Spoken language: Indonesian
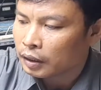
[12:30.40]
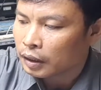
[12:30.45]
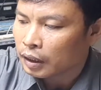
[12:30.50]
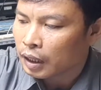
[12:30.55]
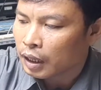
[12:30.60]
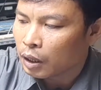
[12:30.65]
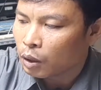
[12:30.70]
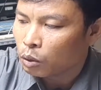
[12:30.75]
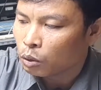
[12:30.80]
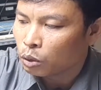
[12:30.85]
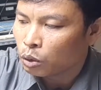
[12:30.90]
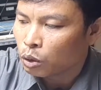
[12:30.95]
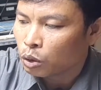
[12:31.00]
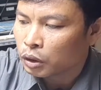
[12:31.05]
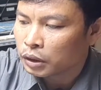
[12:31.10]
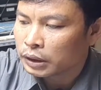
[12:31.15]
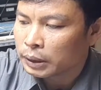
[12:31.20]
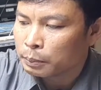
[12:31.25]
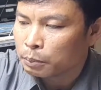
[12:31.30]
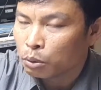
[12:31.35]
Nah
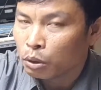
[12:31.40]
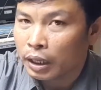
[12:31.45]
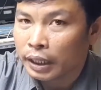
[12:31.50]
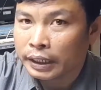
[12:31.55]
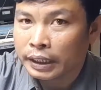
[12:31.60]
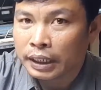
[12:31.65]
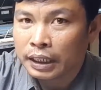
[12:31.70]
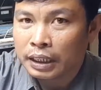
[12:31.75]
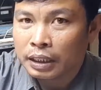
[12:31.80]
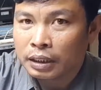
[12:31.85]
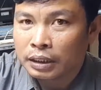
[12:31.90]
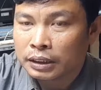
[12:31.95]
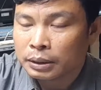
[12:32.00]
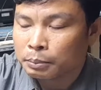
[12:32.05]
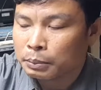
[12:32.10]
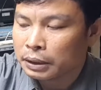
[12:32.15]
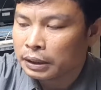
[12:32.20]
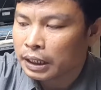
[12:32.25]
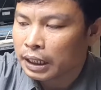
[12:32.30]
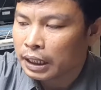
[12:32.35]
untuk kesimpulannya
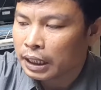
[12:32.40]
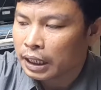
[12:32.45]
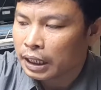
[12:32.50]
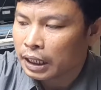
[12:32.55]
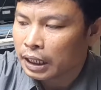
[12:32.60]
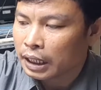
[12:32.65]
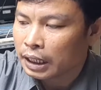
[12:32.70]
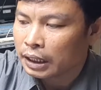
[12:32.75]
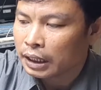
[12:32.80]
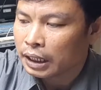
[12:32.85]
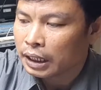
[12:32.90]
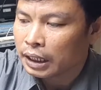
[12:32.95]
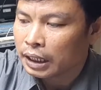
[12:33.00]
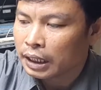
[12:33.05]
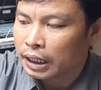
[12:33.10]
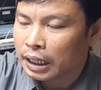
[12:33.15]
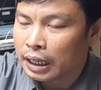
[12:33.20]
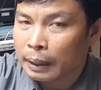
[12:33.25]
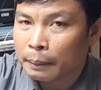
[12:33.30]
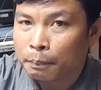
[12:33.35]
sementara
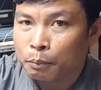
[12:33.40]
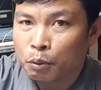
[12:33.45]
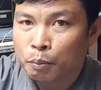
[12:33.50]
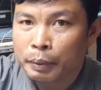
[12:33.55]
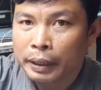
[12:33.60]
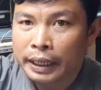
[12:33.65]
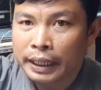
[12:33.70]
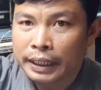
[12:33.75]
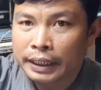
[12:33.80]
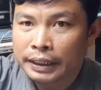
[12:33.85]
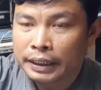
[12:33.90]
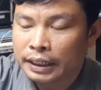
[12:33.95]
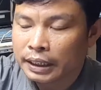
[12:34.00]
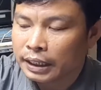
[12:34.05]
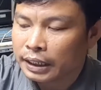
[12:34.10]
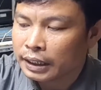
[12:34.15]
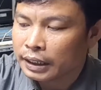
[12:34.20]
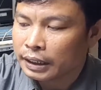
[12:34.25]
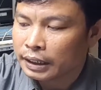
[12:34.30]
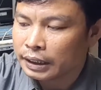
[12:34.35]
adalah lampu
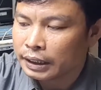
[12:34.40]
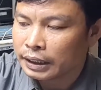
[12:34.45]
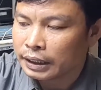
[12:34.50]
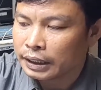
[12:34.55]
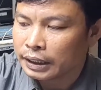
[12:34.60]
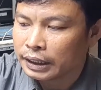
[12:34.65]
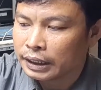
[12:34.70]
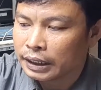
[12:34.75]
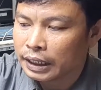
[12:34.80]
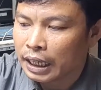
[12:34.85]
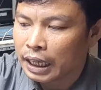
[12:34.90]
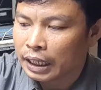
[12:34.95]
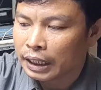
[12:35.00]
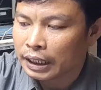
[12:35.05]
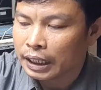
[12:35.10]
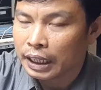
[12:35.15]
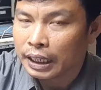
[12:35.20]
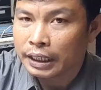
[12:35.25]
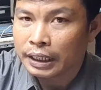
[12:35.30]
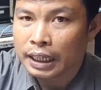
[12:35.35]
backlightnya ini
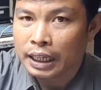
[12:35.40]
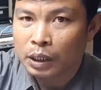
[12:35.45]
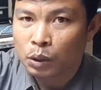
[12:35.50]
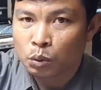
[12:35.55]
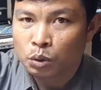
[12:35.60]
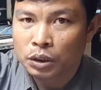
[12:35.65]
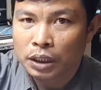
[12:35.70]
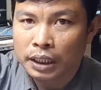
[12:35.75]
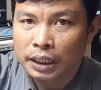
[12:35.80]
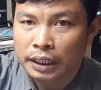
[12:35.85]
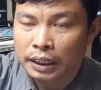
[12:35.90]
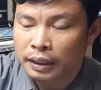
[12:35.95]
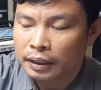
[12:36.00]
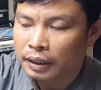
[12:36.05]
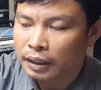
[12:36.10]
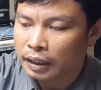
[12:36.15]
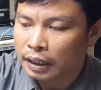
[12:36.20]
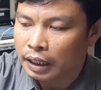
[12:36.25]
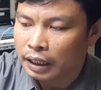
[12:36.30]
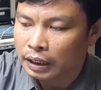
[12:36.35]
ada yang rusak ya
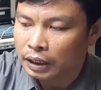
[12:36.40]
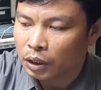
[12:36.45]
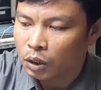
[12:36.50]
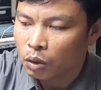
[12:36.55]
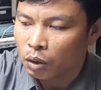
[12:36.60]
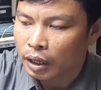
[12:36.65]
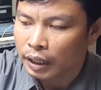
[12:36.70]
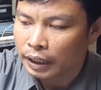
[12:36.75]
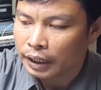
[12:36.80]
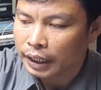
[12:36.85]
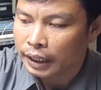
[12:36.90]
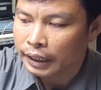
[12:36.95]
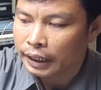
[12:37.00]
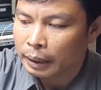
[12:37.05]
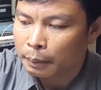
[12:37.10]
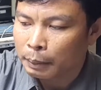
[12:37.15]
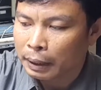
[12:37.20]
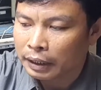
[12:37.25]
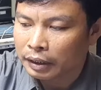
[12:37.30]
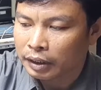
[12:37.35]
atau ada
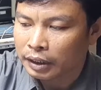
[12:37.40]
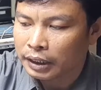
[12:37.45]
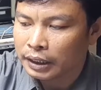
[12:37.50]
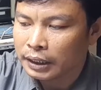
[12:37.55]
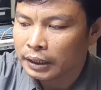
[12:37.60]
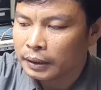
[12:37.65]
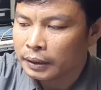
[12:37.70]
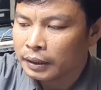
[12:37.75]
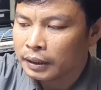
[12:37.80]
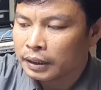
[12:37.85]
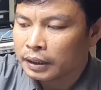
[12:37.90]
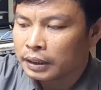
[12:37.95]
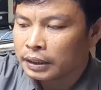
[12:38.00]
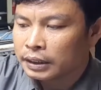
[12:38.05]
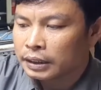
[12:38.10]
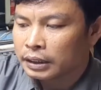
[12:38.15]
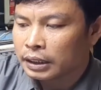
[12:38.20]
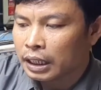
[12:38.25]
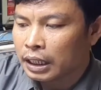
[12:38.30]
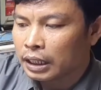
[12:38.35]
yang mati
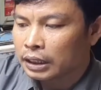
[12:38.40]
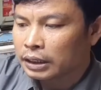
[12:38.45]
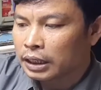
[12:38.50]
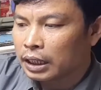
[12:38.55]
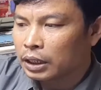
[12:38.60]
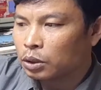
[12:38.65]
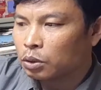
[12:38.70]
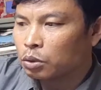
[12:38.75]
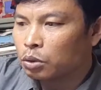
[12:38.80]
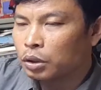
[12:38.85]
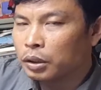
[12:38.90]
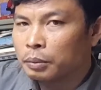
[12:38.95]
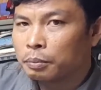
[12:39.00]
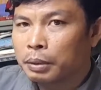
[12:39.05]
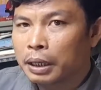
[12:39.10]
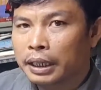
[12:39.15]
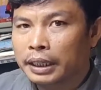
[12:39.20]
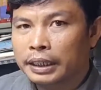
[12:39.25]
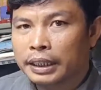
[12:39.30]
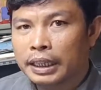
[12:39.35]
salah satu di
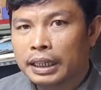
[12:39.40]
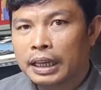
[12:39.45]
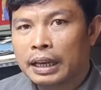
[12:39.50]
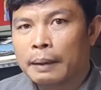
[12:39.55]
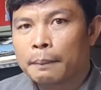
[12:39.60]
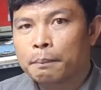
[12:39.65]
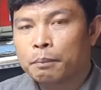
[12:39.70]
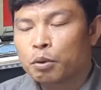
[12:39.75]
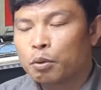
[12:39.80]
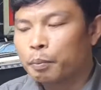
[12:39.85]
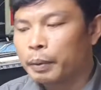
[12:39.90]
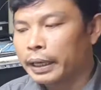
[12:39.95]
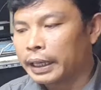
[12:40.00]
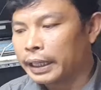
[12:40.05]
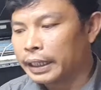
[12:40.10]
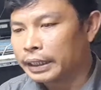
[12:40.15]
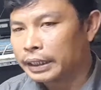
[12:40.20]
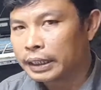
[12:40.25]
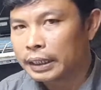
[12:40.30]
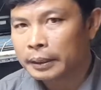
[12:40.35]
bagian lampu
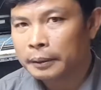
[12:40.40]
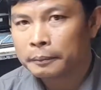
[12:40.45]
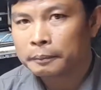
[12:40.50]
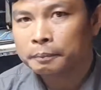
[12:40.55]
backlightnya